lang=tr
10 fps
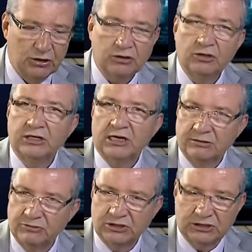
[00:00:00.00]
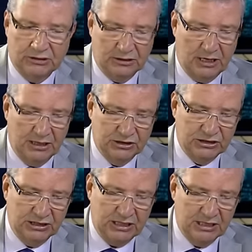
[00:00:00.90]
Rektör Yardımcısı.
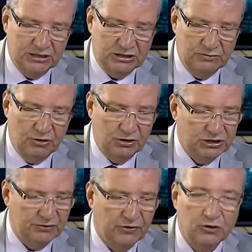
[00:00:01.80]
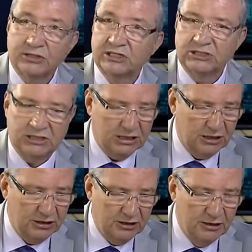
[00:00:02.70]
Ayrıca kendisi Mühendislik Fakültesi
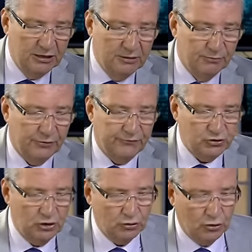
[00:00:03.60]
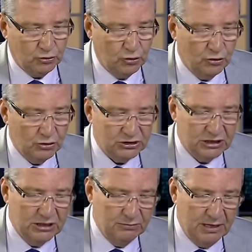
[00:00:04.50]
Dekanı Profesör Doktor
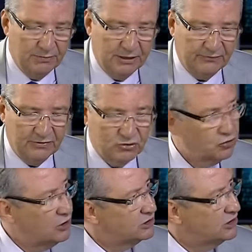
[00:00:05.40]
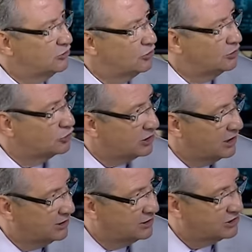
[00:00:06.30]
Sayın Mehmet Fevzi Ünal. Sayın Ünal hoş
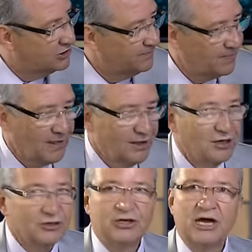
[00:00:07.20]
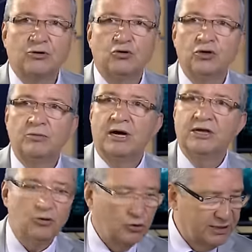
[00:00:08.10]
geldiniz. Hoş bulduk efendim. Diğer konuğum
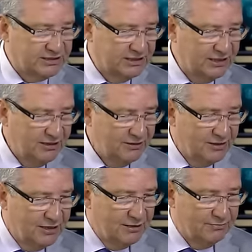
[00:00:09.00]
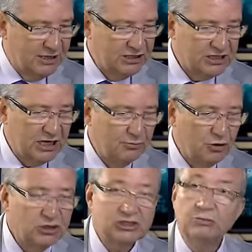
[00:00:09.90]
aynı üniversitenin Bilgisayar
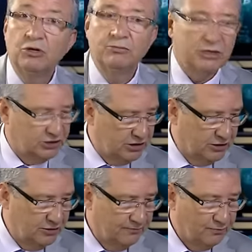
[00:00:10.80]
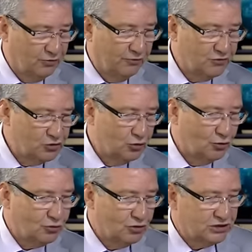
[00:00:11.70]
Mühendisliği Bölüm Başkanı. Profesör
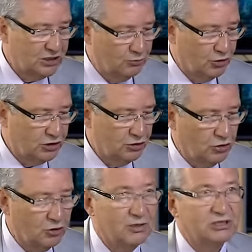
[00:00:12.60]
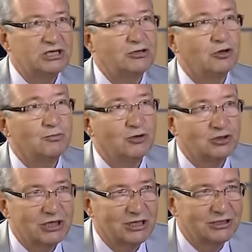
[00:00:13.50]
Doktor Sayın Muhittin Gökmen. Sayın Gökmen
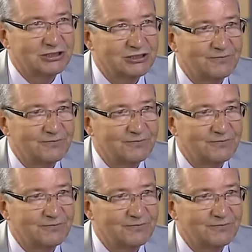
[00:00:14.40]
hoş geldiniz.